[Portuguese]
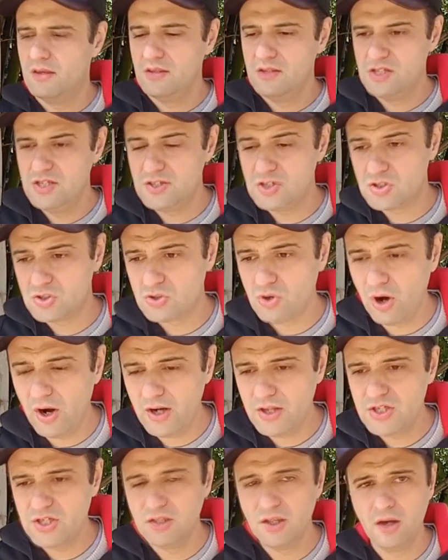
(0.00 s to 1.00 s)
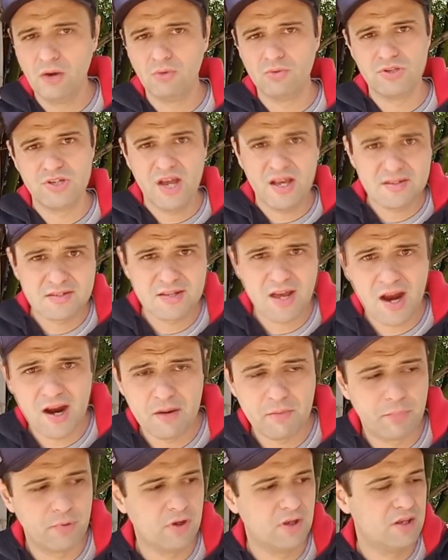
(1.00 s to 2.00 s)
de sorte, não, de
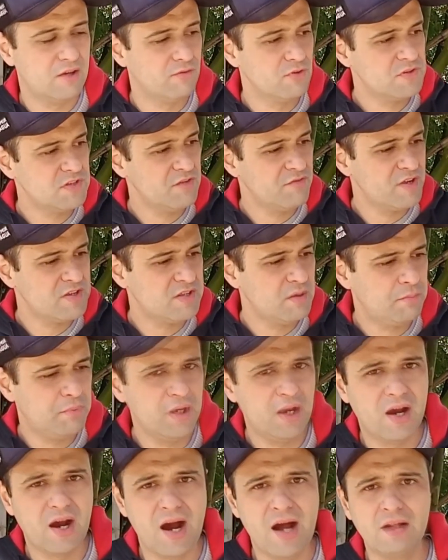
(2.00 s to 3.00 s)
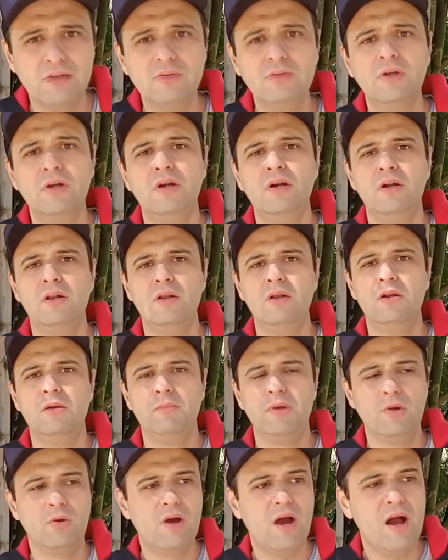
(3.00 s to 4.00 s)
azar, porque você vai ser picado
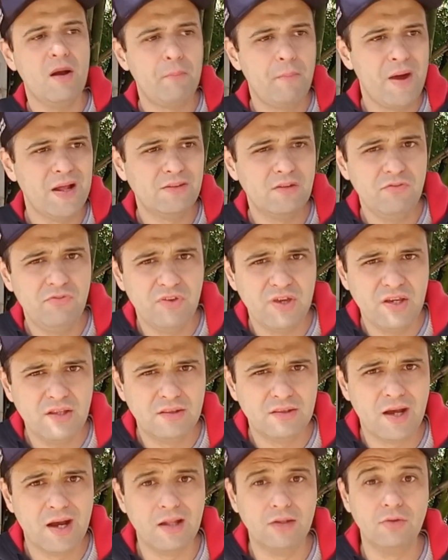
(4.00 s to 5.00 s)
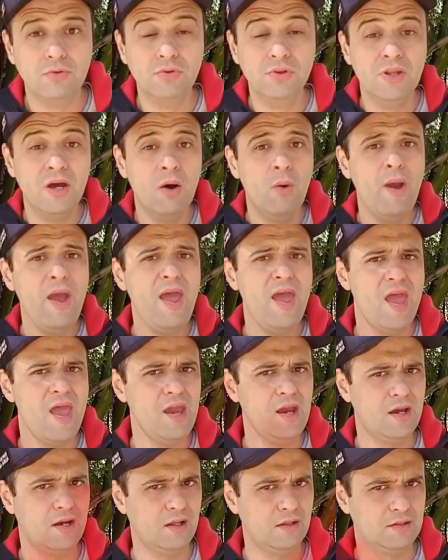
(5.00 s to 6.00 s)
pelo carrapato infectado. Não é
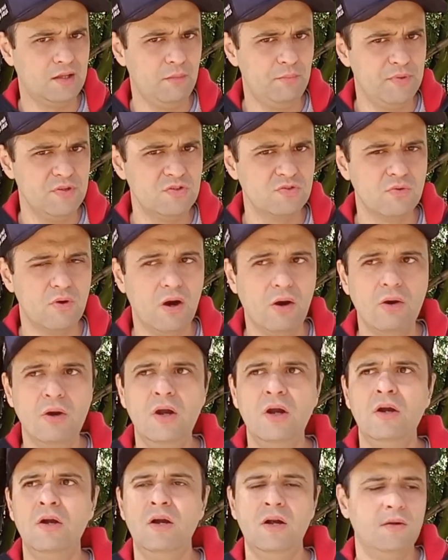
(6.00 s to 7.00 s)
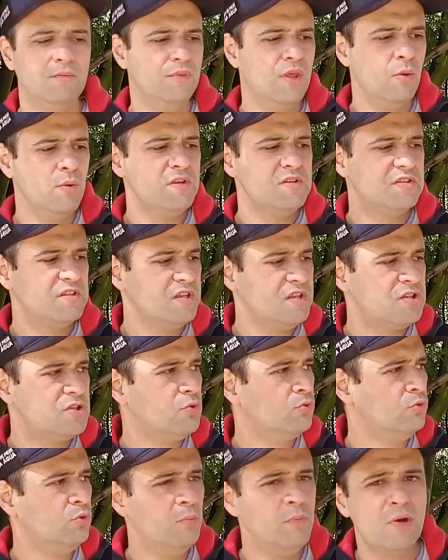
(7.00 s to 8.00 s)
regra, tá, pessoal? Não existe
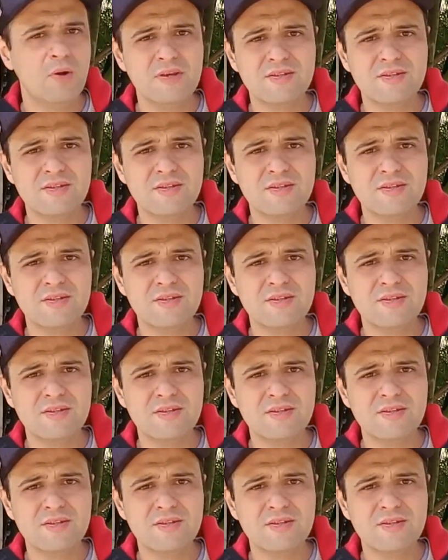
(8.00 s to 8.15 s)
um número